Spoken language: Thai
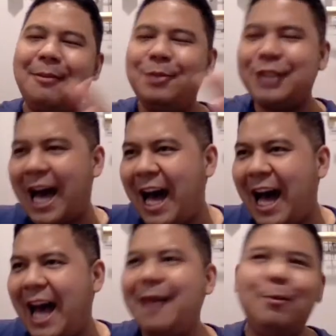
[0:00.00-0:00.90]
ผู้ชา
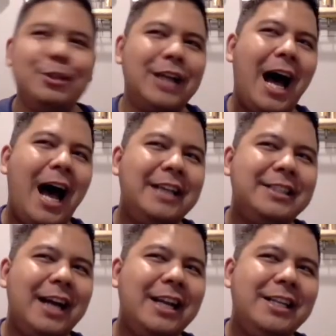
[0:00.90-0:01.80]
ยผู้ชาย
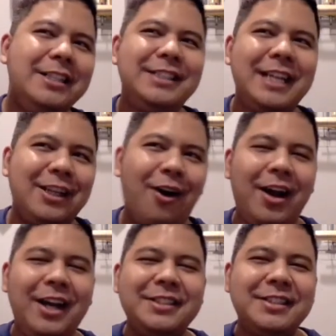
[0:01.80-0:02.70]
จะได้ยินเสียงน้อย
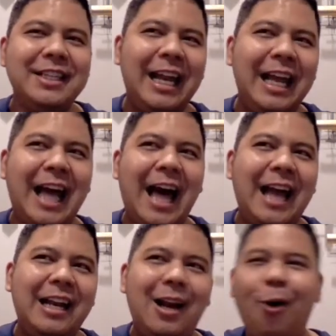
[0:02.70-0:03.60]
ซึ่งกันและกัน
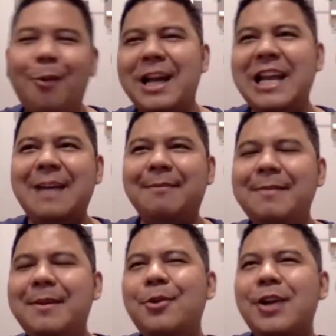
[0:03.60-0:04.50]
และโลกใบนี้ไม่
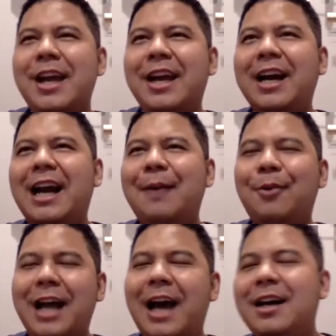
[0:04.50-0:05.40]
มีผู้หญิงอะไรพว
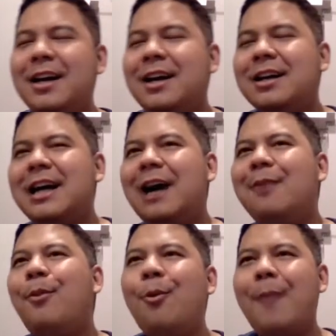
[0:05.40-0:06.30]
กเนี้ยคือเขา
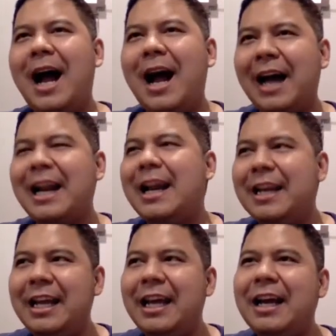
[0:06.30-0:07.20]
ปูมาขนาด
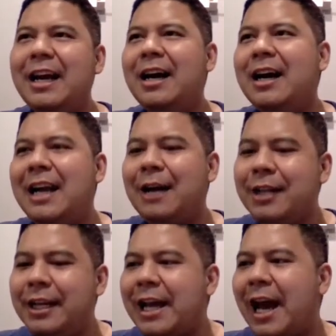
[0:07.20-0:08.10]
นี้เออแล้วที
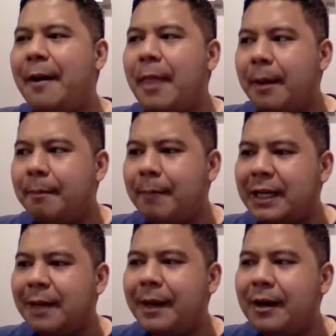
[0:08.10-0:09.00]
นี้เนี่ยมัน
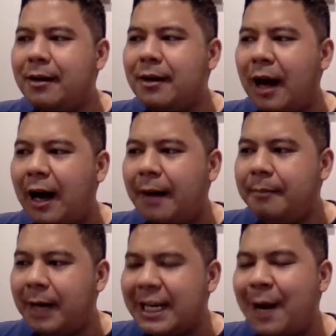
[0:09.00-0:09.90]
ก็เป็นอ่า
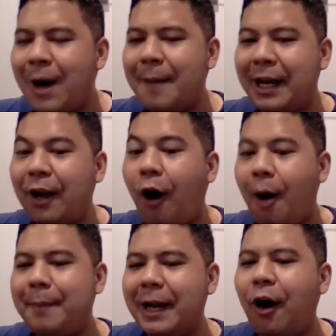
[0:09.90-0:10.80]
เหมือนกับว่าเป็นขอ
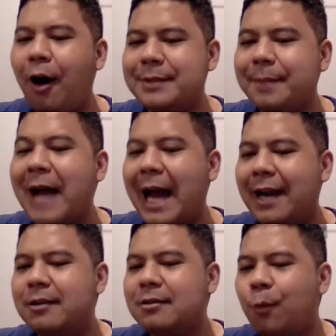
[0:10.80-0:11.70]
บเป็นขอบจำกัด
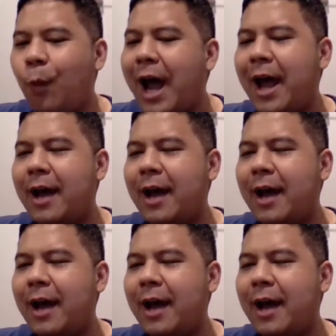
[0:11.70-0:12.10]
ว่า